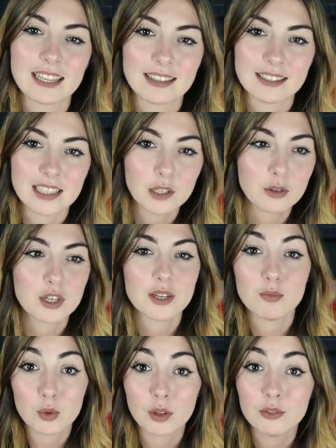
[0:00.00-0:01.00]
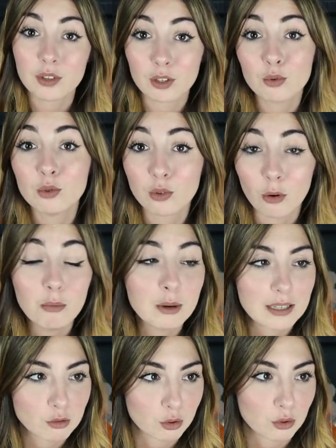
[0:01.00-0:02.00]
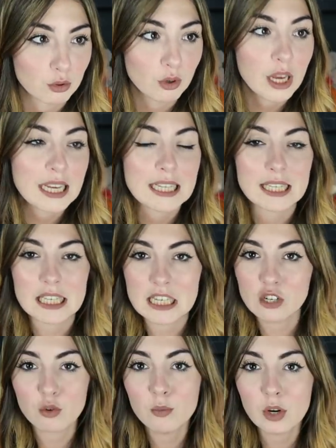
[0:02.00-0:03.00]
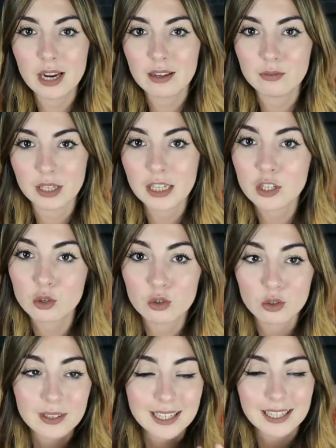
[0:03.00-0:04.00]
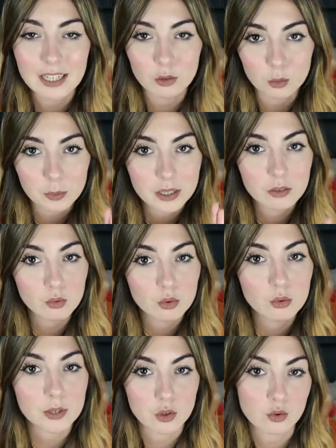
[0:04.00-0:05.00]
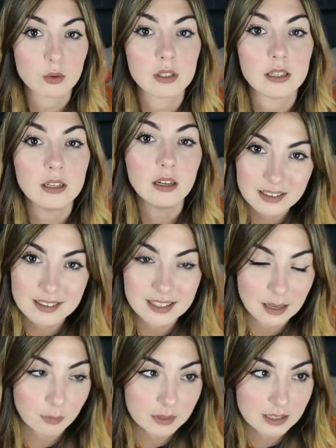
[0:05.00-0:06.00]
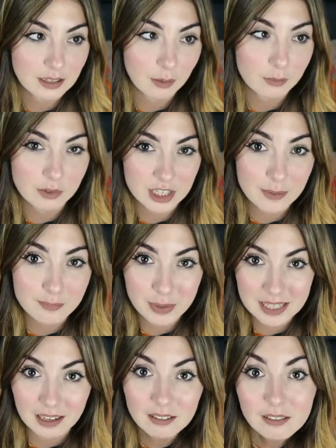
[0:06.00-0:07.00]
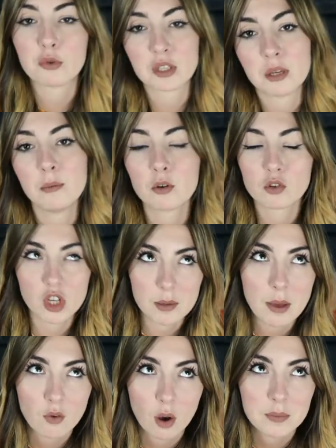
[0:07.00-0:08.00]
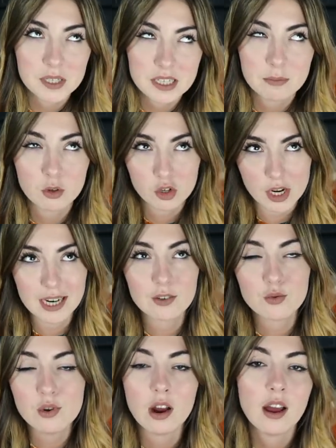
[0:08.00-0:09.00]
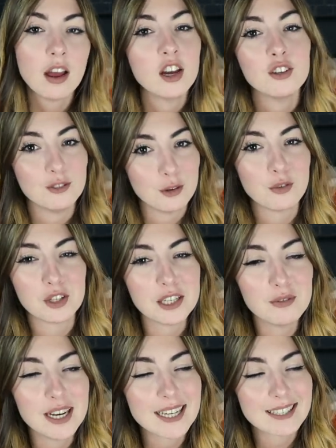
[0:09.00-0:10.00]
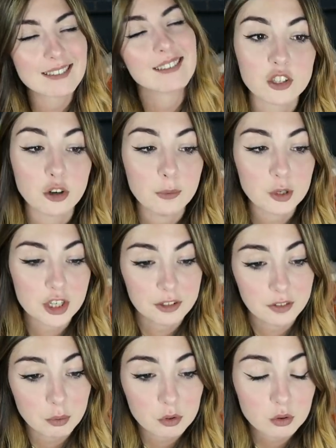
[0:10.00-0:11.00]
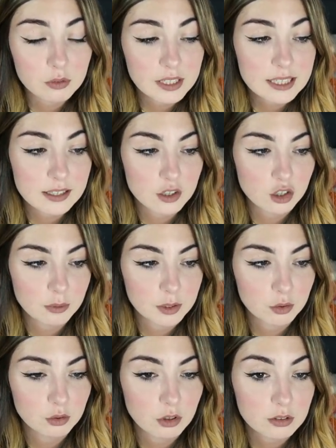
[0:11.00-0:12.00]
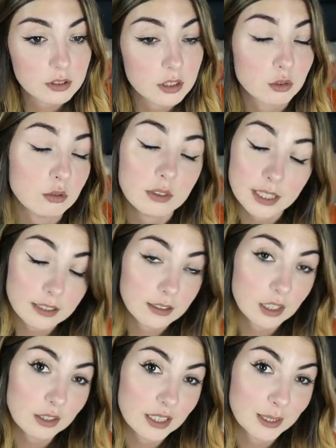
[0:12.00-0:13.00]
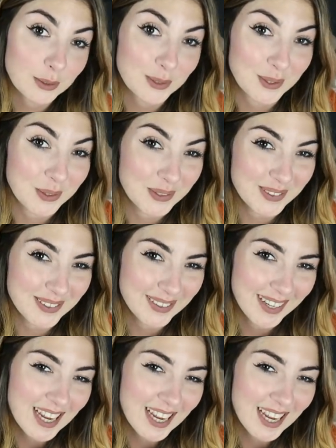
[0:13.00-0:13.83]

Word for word: c'est-à-dire que j'ai besoin de faire tout le temps plein de trucs. Si je me lève et que je n'ai rien de prévu de ma journée, ça me, ça j'aime pas ça. Forcément, j'aime avoir mes dimanches à la cool devant Netflix. Comment j'ai fait pour trouver ces jobs étudiants C'est une excellente question,